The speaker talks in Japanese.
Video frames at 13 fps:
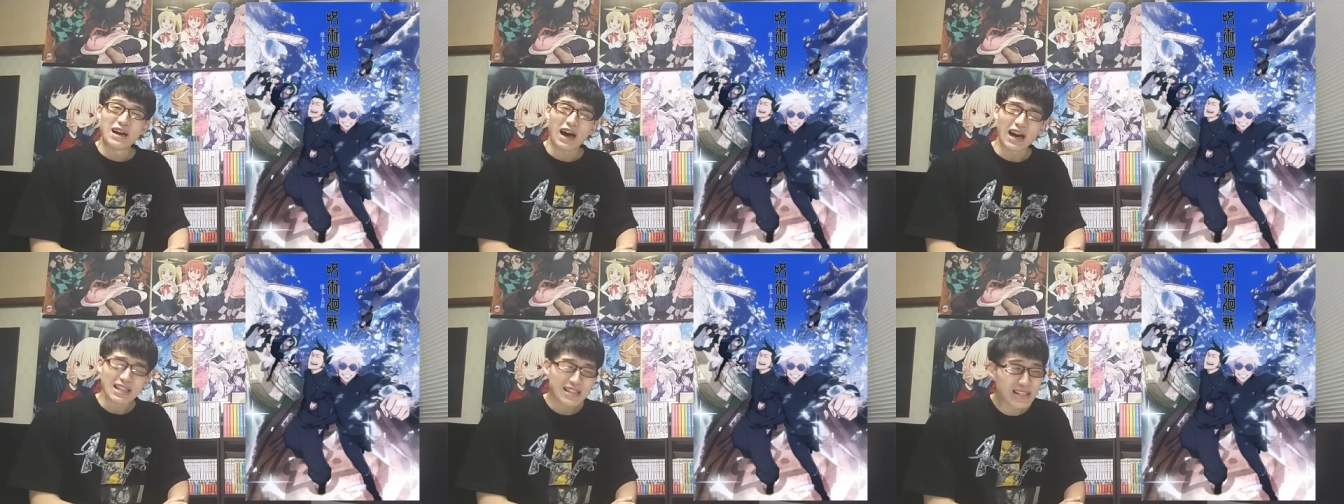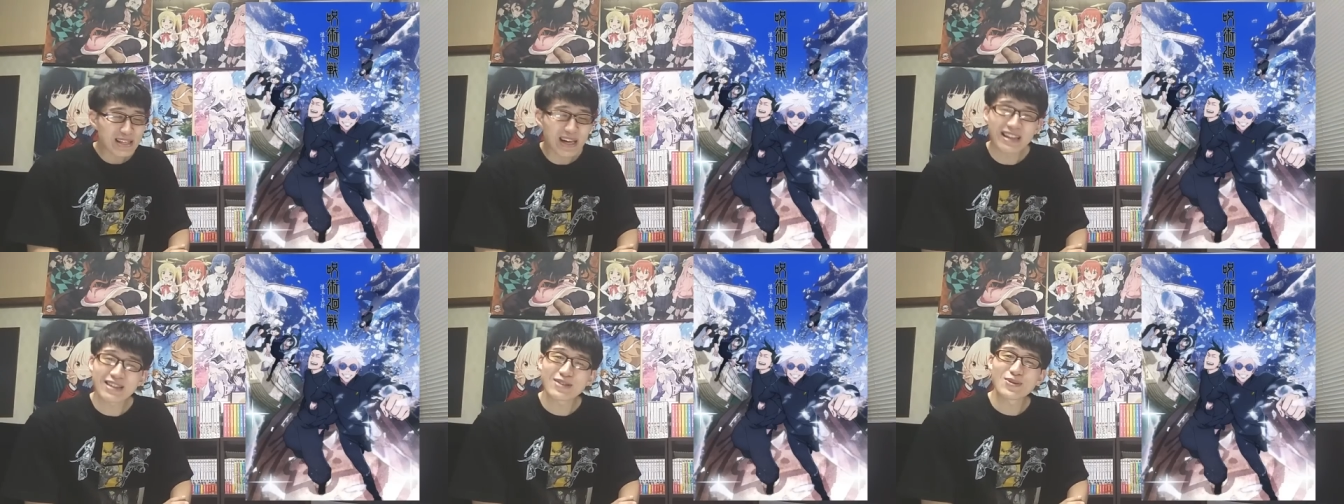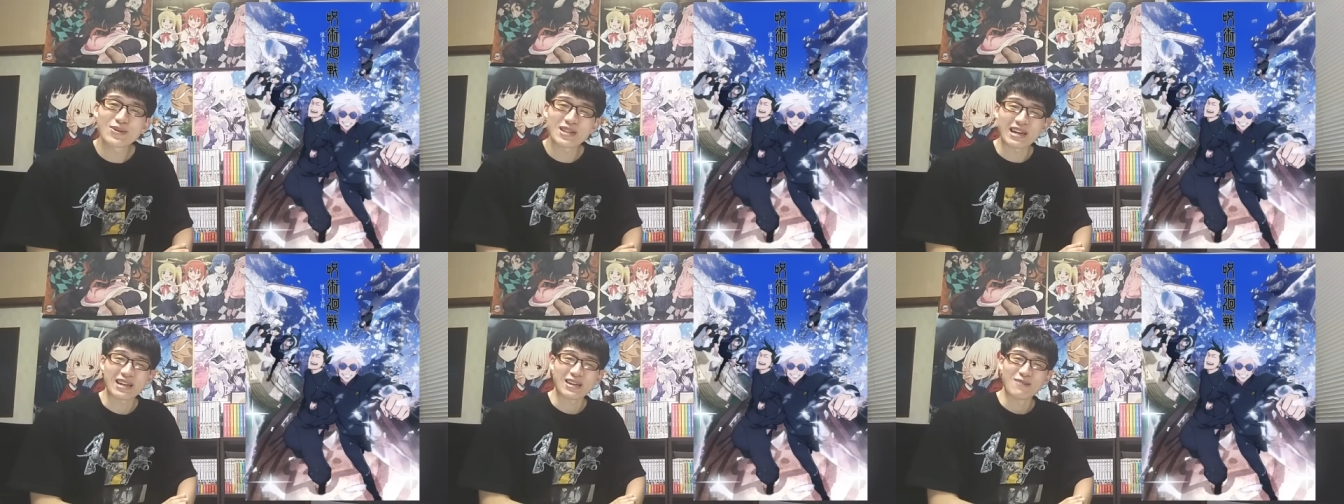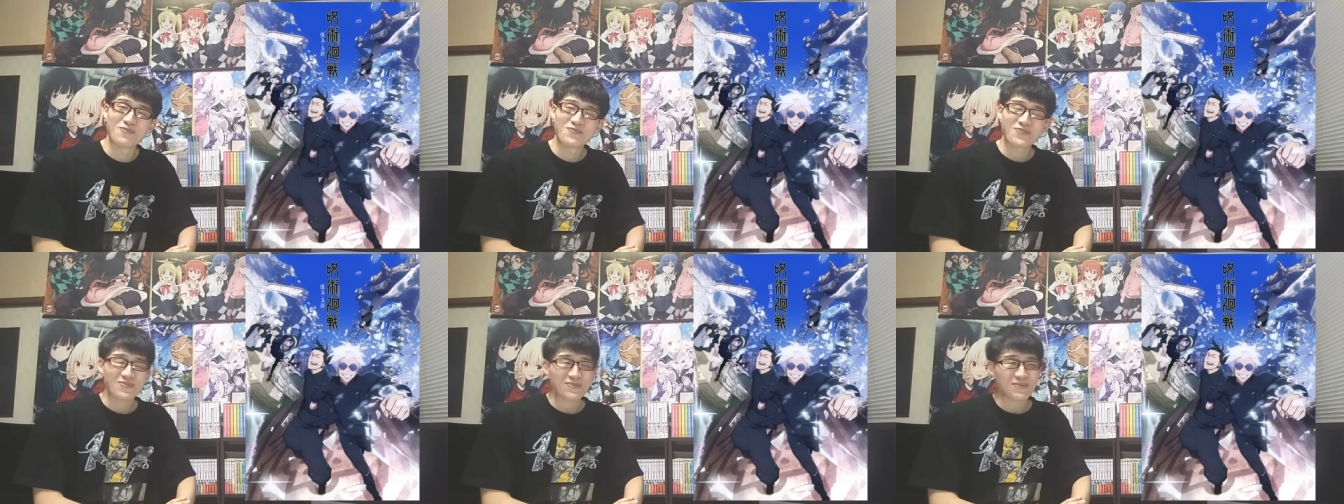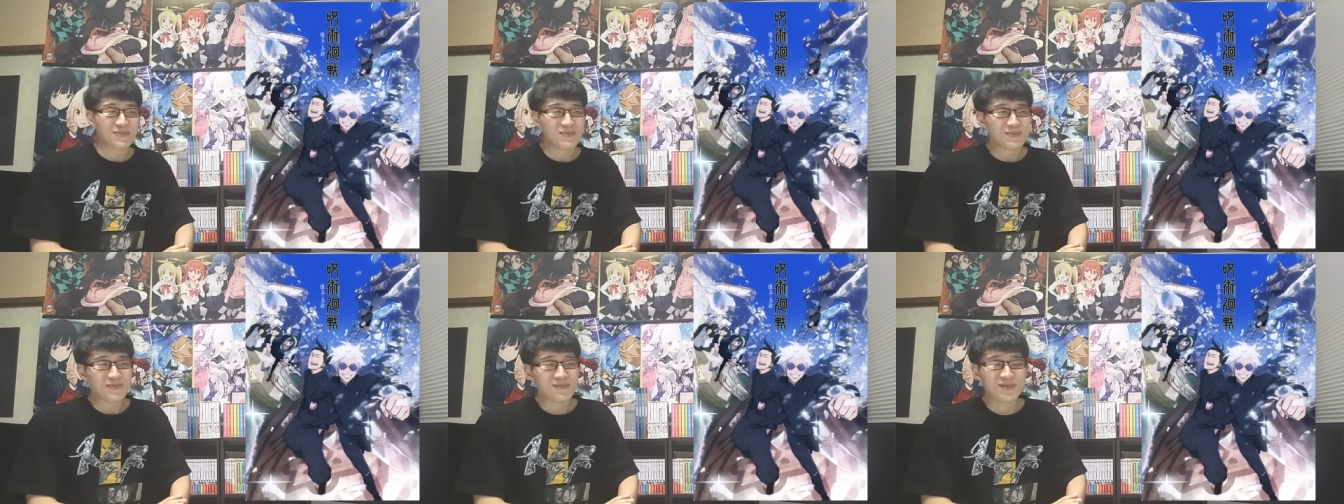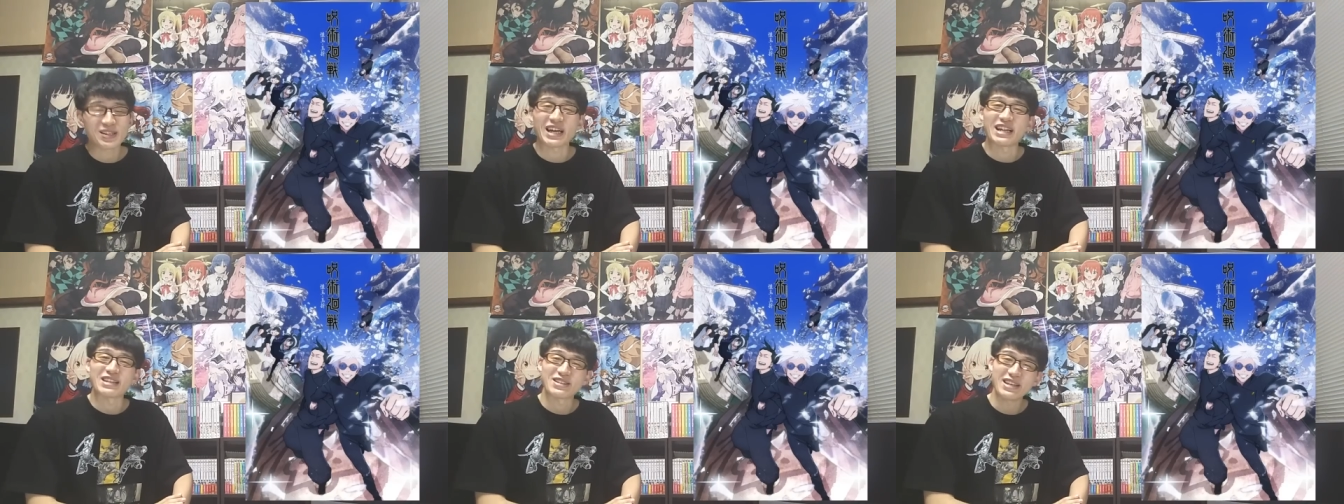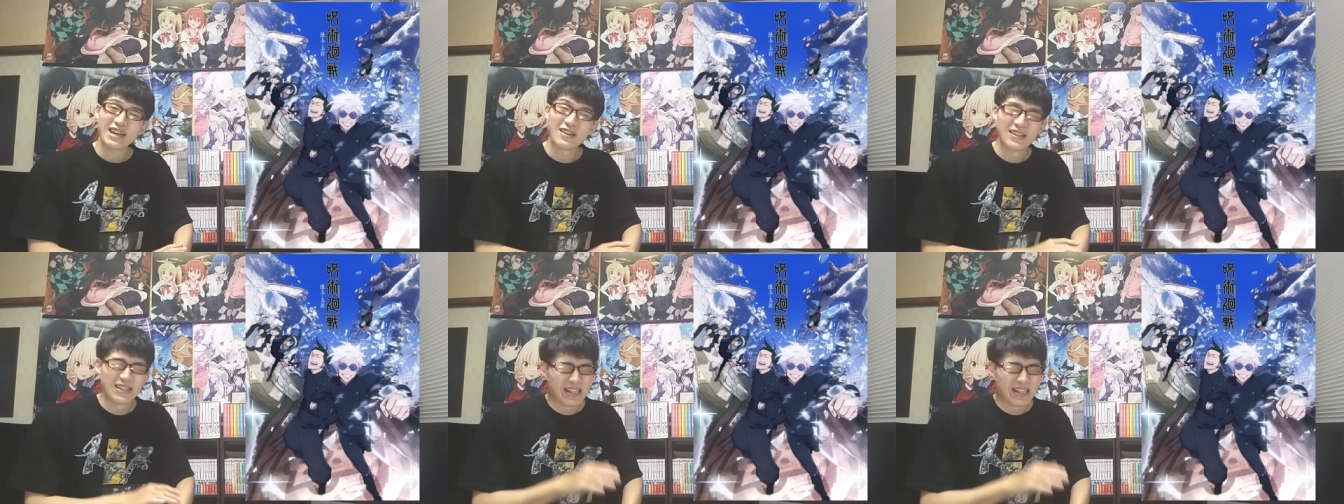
初監督作品、みたいなんですね。